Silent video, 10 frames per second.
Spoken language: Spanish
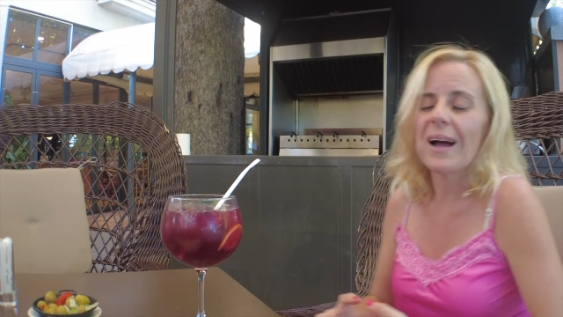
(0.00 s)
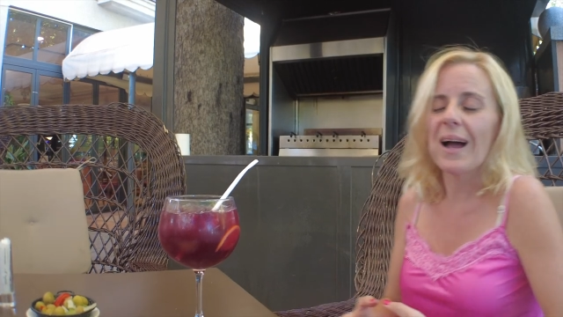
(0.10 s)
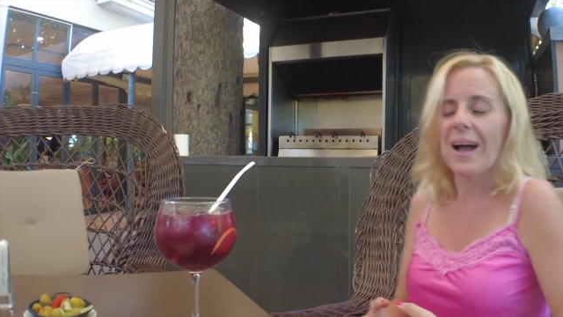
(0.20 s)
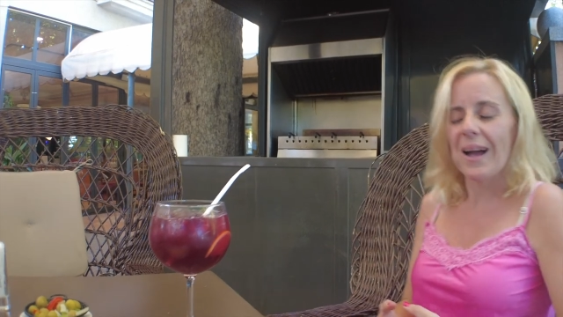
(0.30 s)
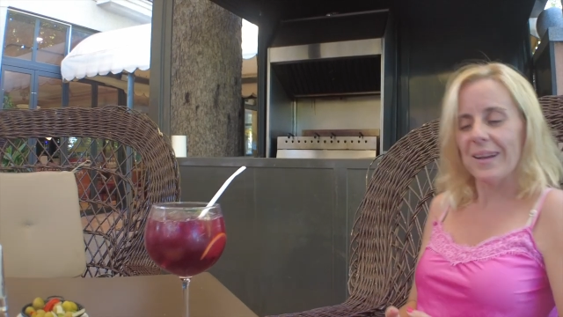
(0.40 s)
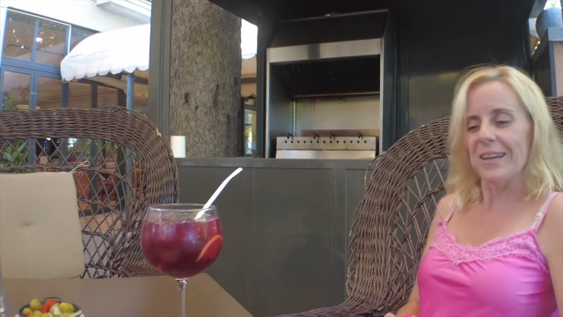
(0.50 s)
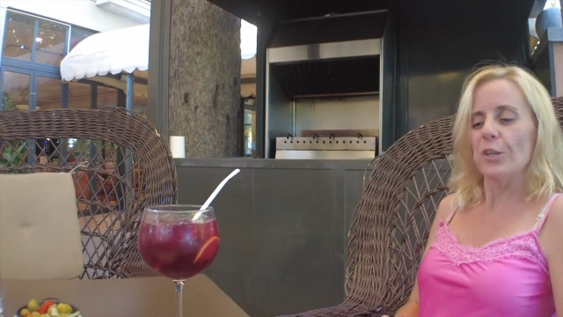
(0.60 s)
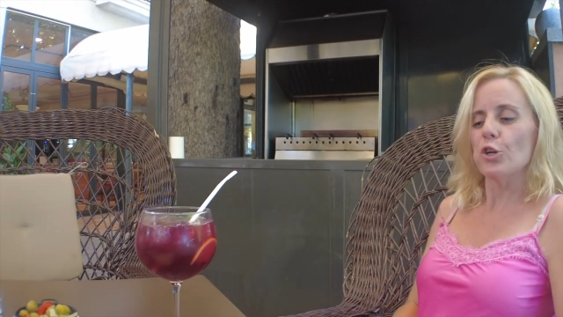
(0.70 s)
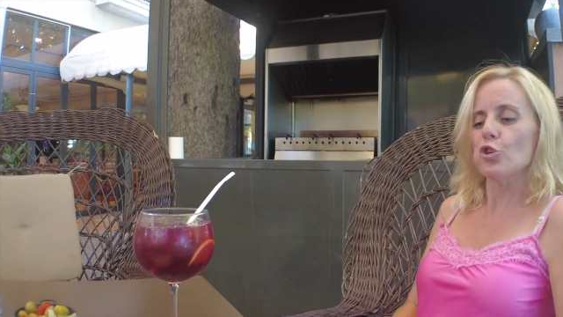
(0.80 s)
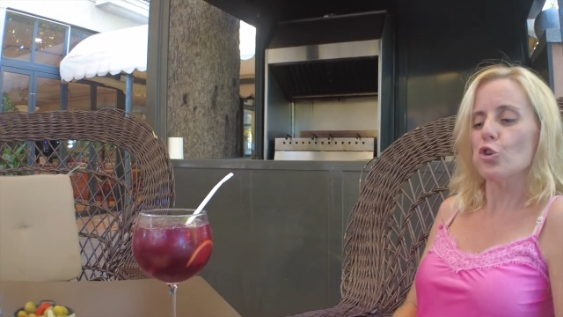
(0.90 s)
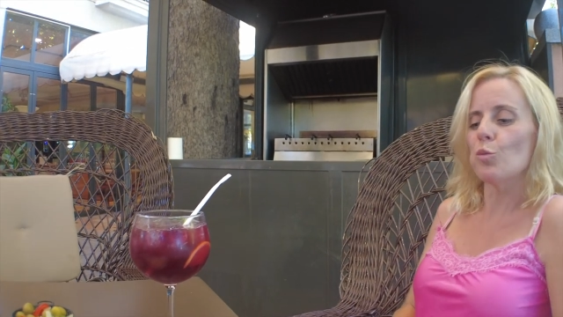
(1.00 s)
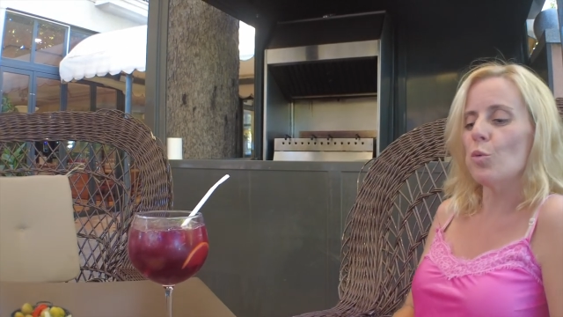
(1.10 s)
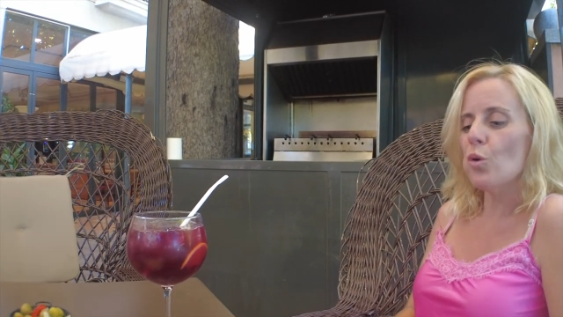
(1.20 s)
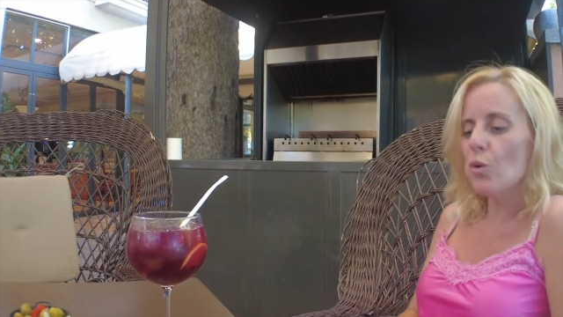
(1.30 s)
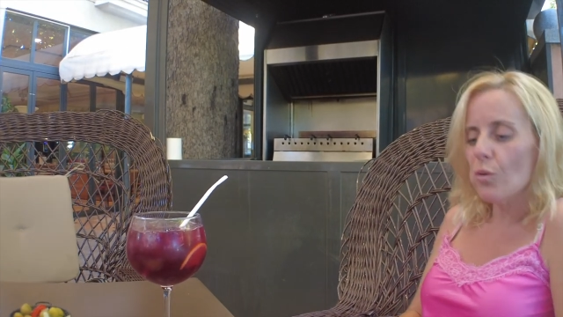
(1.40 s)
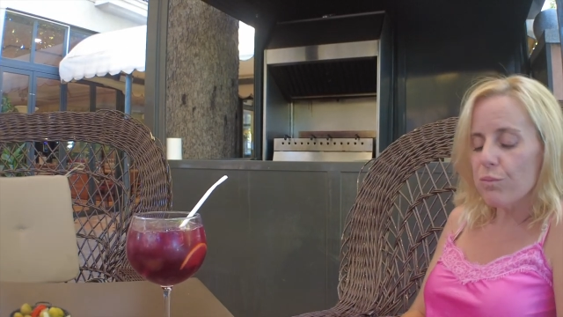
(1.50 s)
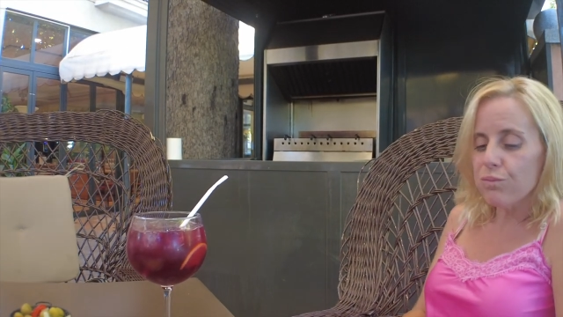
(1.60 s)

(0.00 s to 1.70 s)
aquello es como...